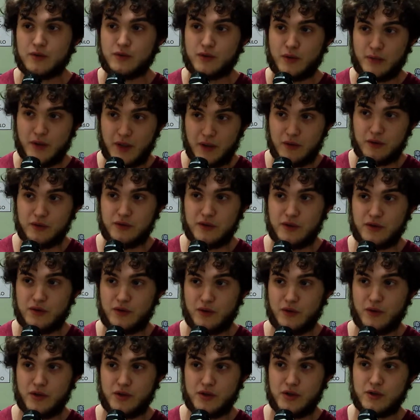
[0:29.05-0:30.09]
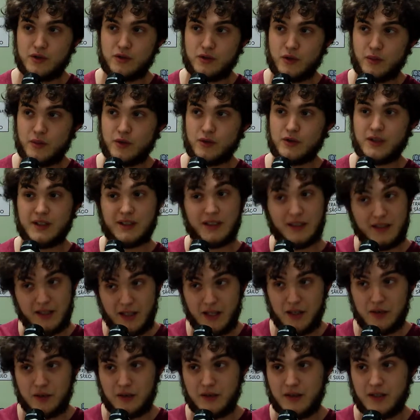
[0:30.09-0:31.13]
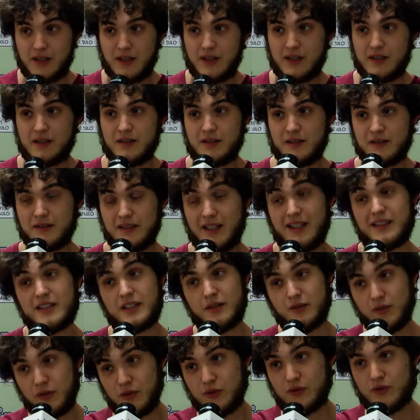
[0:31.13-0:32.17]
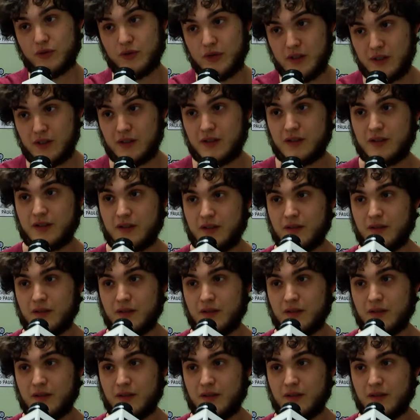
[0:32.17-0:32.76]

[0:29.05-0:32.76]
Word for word: sobre a Rússia de hoje, sobre o centenário da, das revoluções